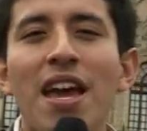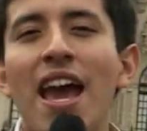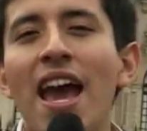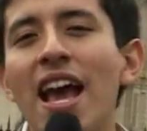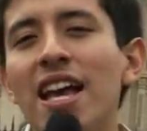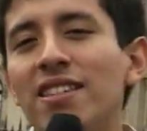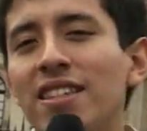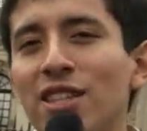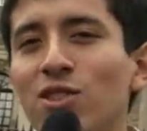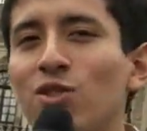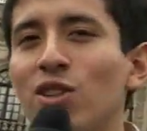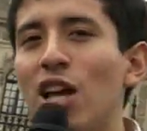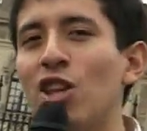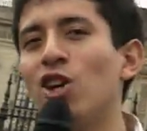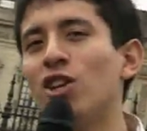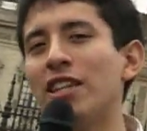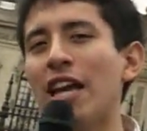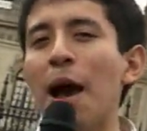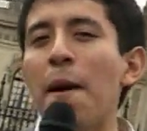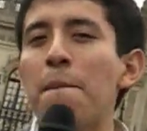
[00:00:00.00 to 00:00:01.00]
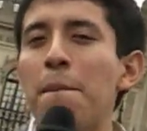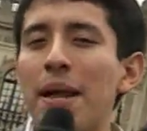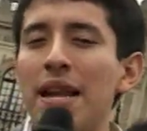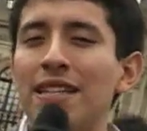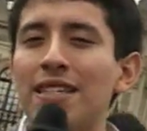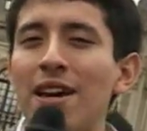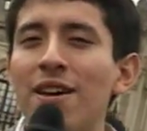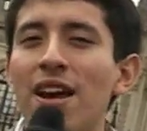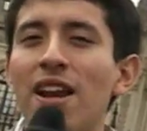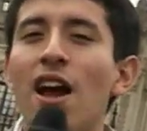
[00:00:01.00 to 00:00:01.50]
Esta es una nota para
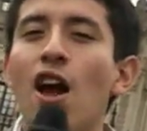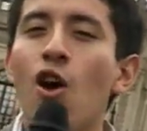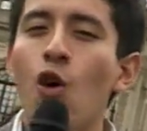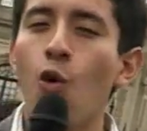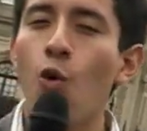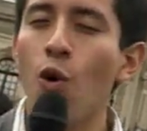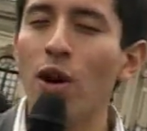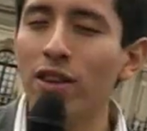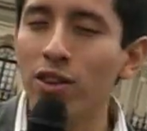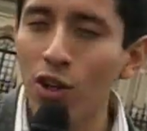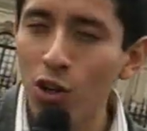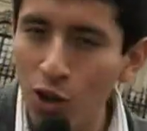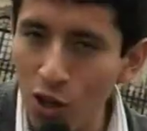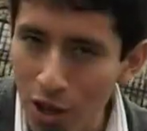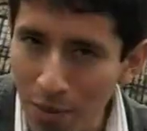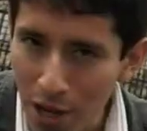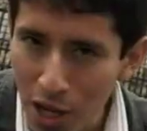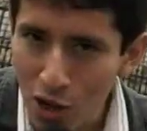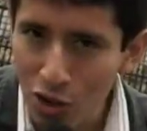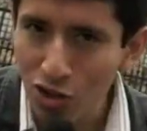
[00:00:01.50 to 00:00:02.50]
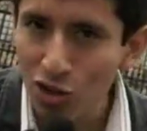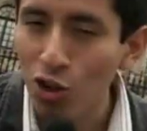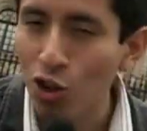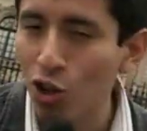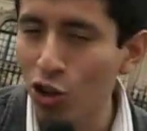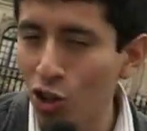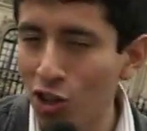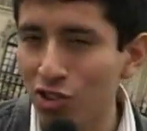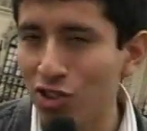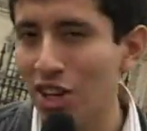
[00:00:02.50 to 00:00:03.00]
saber cuánto los limeños
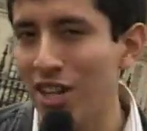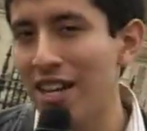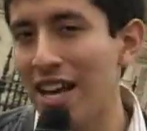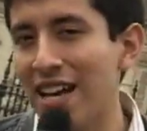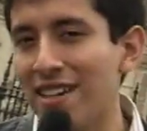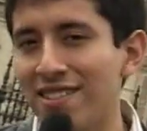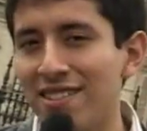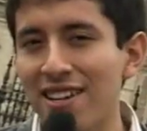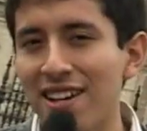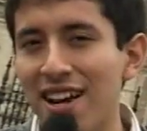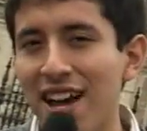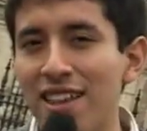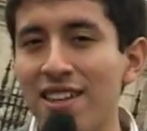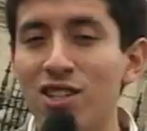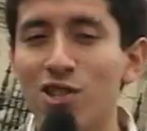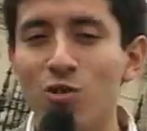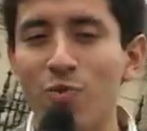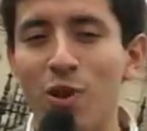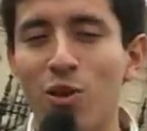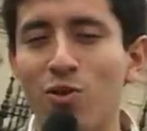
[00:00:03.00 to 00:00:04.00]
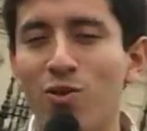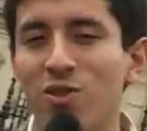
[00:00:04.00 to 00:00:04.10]
conocen acerca de su Perú.